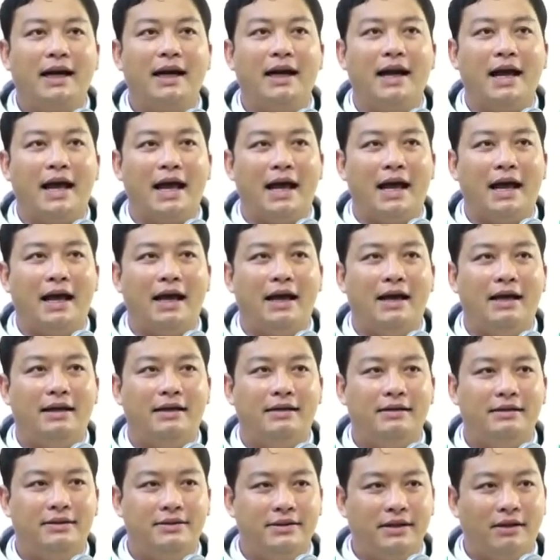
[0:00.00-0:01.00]
đã
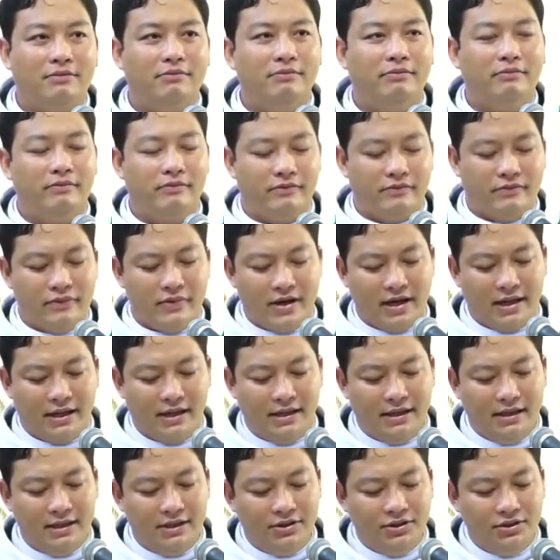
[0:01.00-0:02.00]
sống và
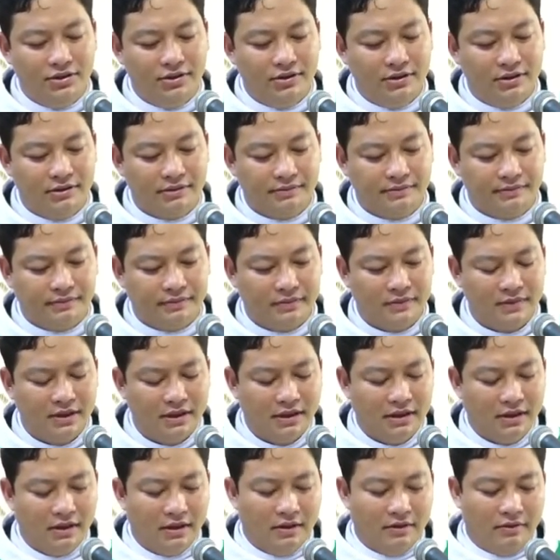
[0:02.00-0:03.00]
đi trước.
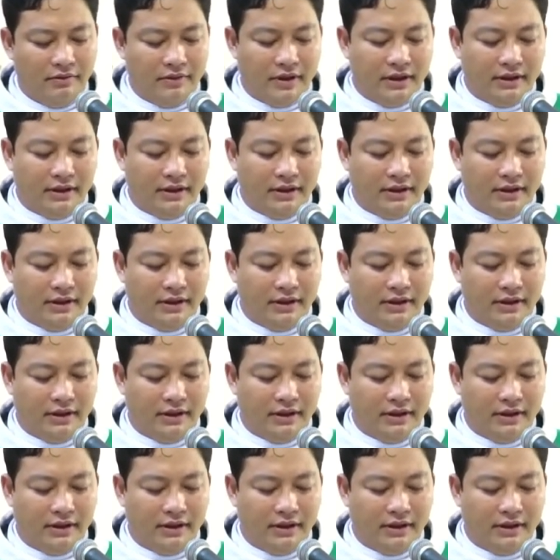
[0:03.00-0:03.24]
Vậy